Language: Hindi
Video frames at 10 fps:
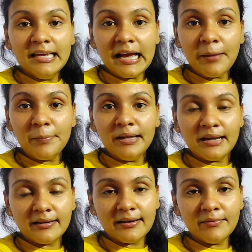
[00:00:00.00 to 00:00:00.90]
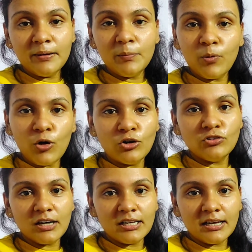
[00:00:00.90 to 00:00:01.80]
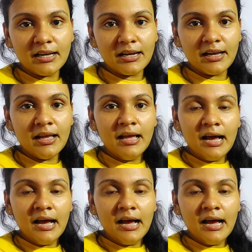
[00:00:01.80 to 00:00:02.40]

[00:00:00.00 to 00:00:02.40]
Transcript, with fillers: यहाँ पे इलेक्ट्रिक बिल बहुत ज़्यादा आ रहा है